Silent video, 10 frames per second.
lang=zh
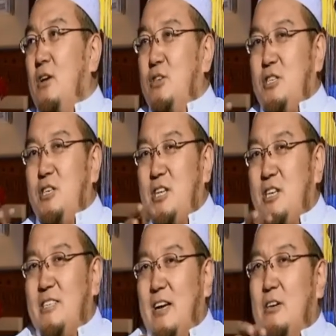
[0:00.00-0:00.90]
你金
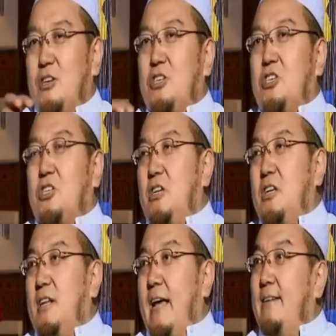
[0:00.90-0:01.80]
钱和势
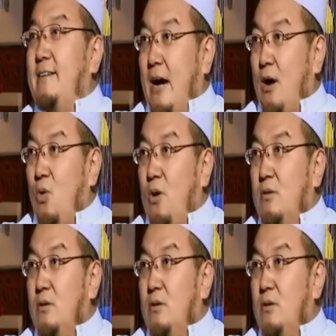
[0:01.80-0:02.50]
力来压我。